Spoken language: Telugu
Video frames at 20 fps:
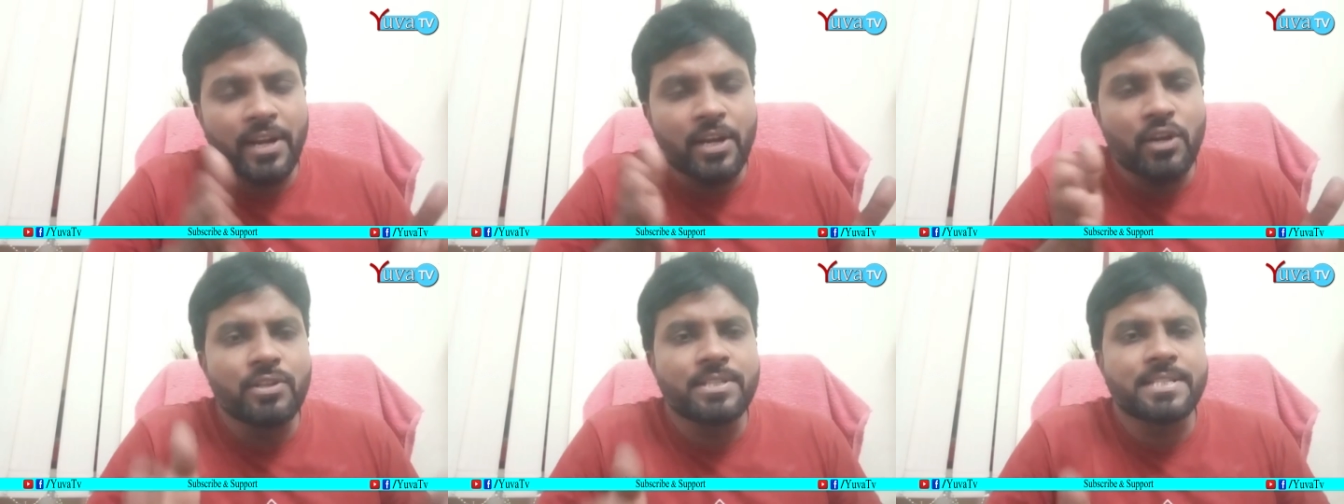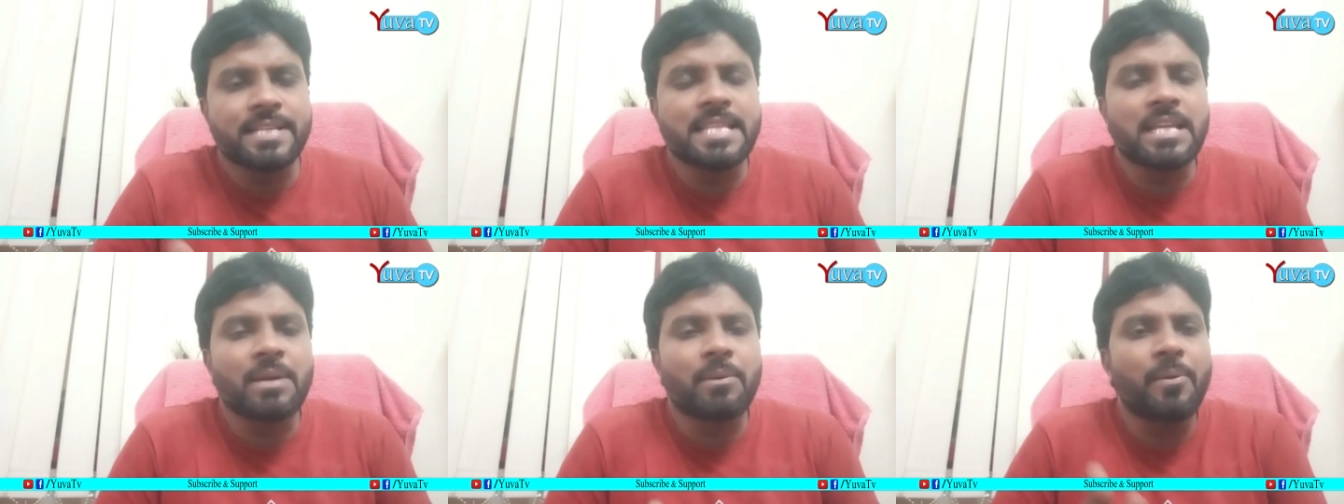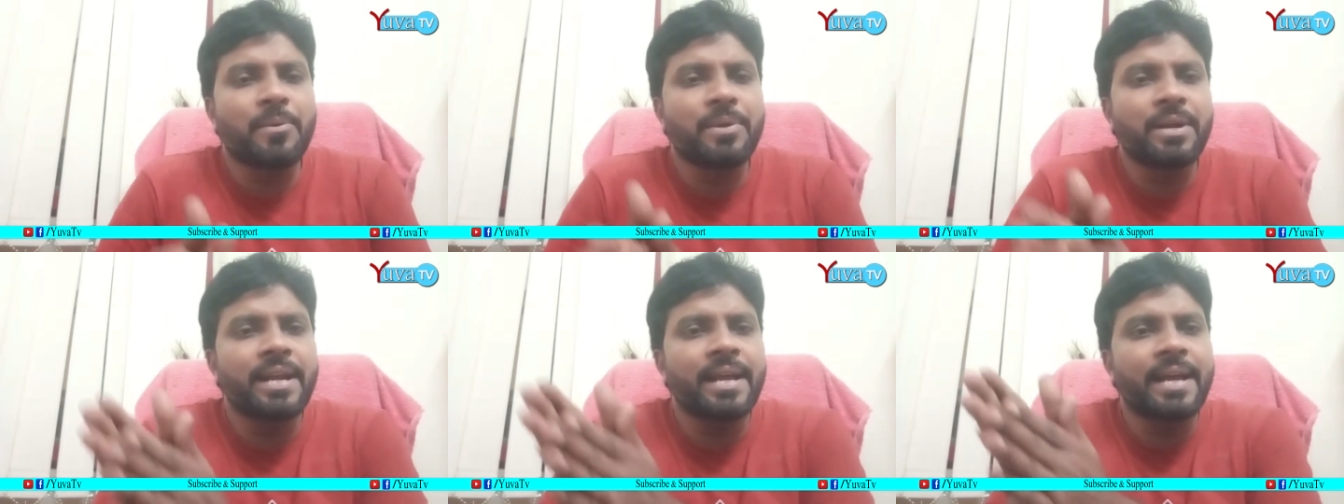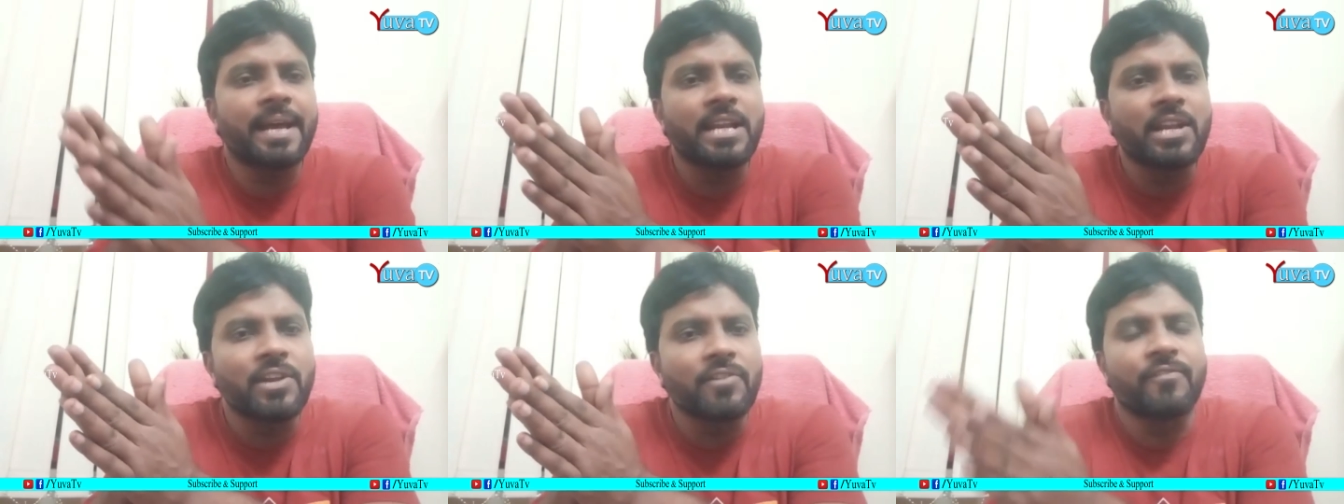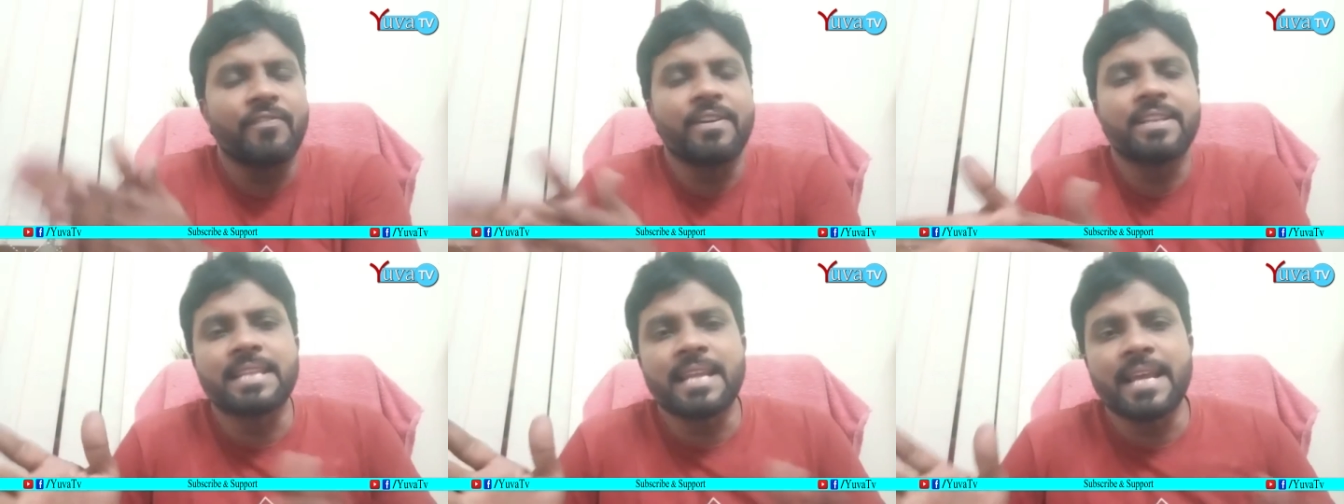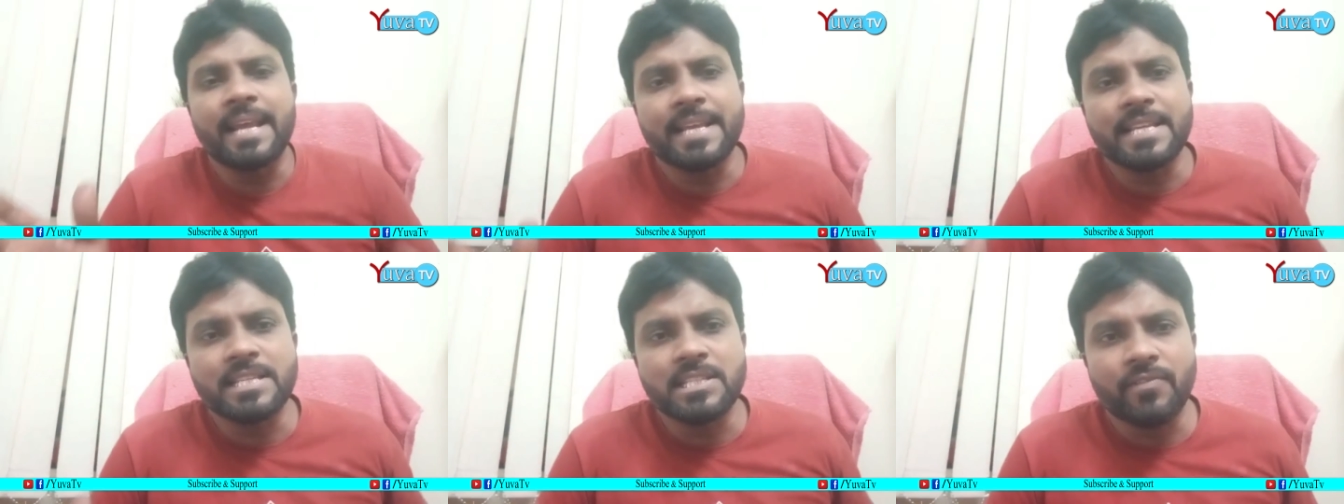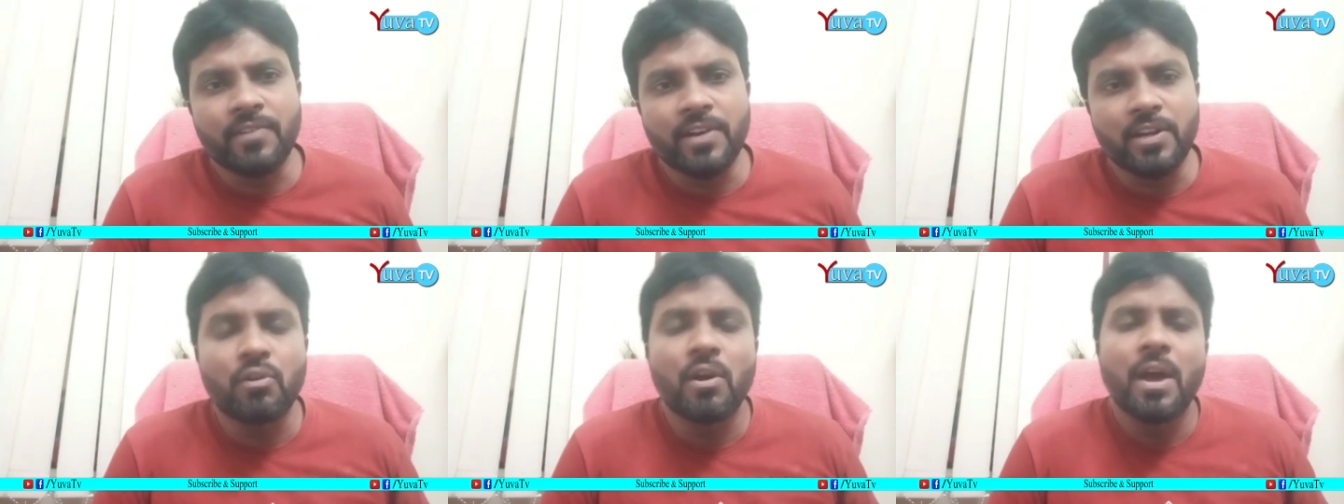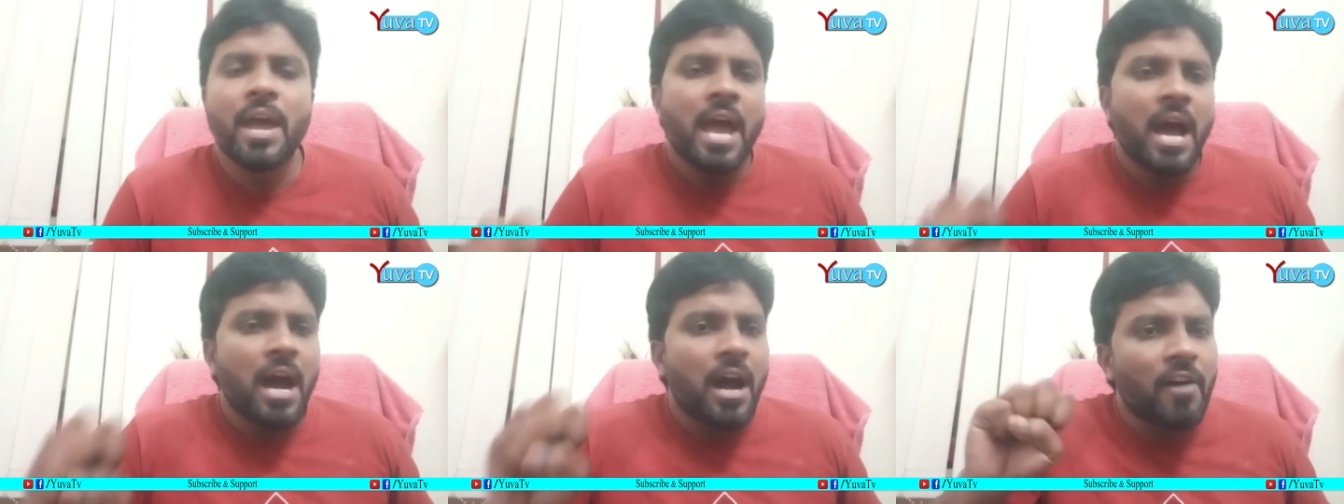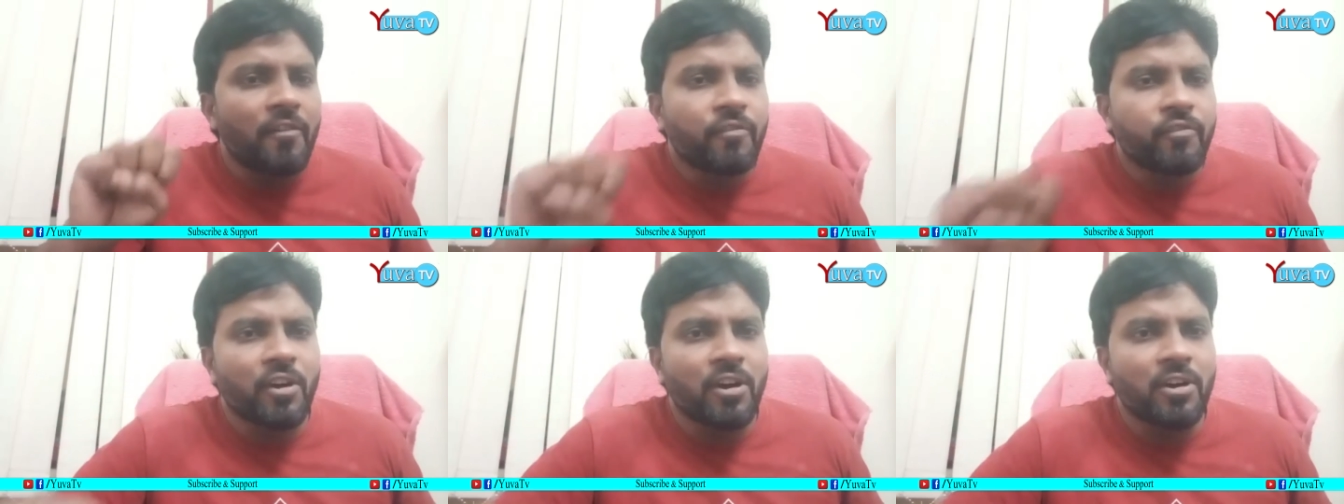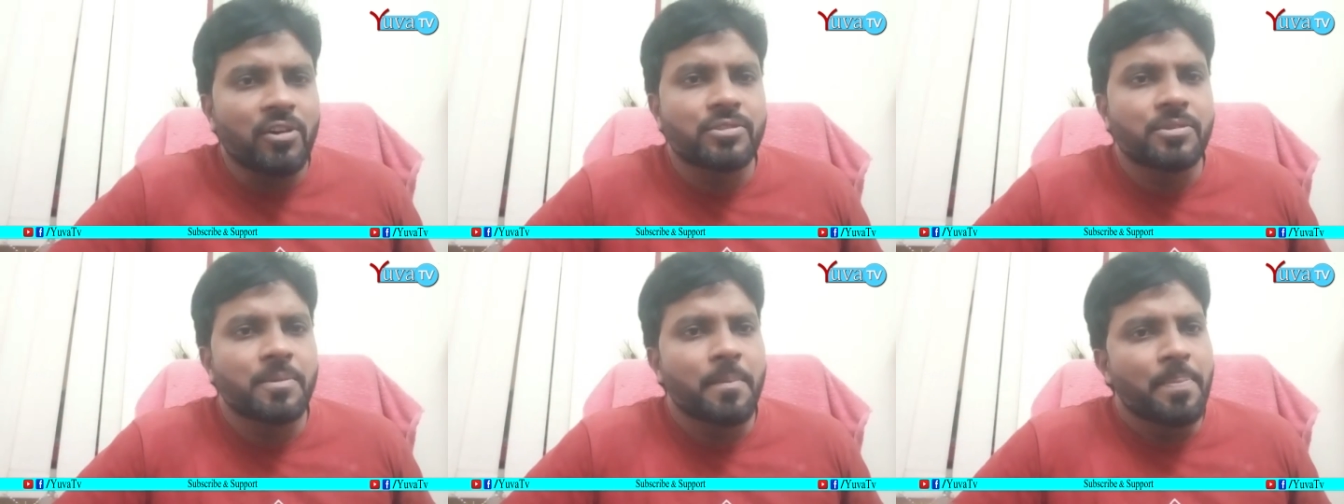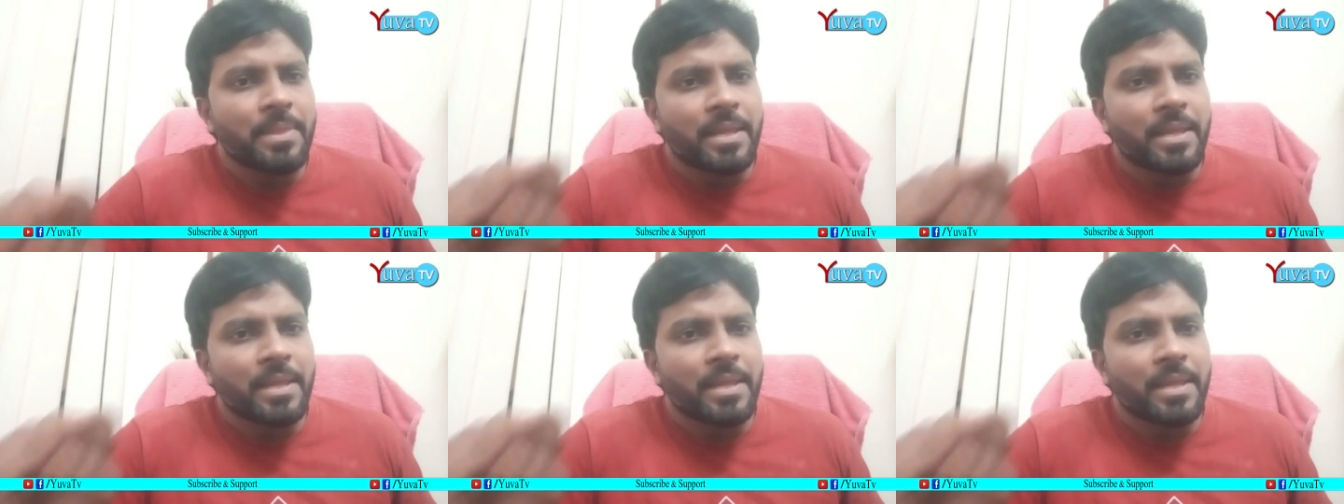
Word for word: రెండు చంద్రబాబు నాయుడు గారిని వ్యతిరేకించే వాళ్ళు ఆఫ్ కోర్స్